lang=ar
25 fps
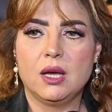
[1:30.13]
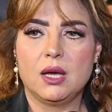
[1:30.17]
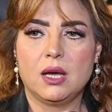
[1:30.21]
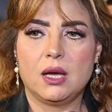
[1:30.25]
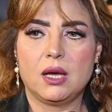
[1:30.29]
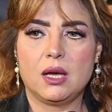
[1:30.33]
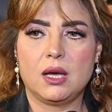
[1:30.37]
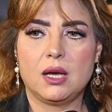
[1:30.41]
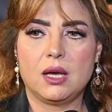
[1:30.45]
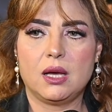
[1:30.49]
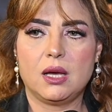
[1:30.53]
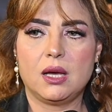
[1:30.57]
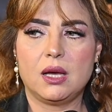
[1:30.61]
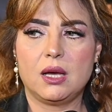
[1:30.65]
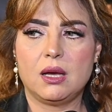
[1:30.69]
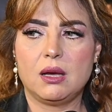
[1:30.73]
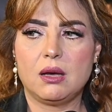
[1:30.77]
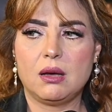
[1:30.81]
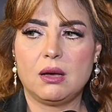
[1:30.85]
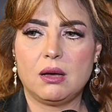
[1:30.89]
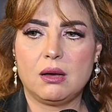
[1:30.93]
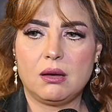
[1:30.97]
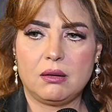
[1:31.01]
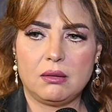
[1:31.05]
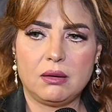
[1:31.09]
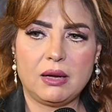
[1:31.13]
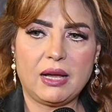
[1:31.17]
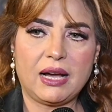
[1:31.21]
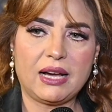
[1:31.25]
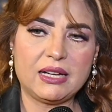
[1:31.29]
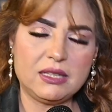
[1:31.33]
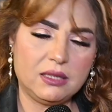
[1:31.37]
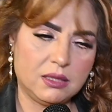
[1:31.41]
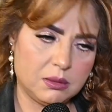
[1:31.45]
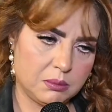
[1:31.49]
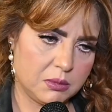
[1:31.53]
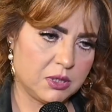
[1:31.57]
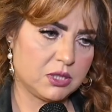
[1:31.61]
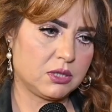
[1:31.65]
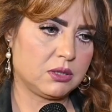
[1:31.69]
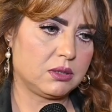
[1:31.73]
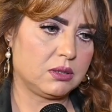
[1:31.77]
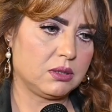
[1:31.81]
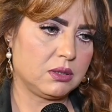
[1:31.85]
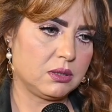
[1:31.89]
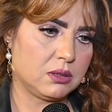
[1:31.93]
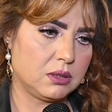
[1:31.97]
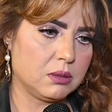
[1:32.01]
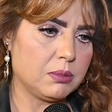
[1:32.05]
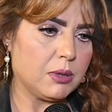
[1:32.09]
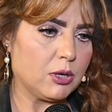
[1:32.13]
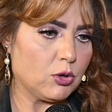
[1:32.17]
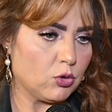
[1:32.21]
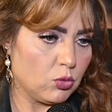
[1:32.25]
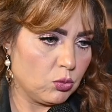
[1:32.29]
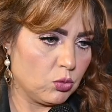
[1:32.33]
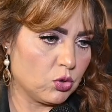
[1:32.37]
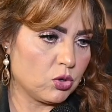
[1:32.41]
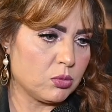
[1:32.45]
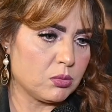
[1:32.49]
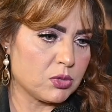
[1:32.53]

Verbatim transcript: آه لحد ما تبقى الأمور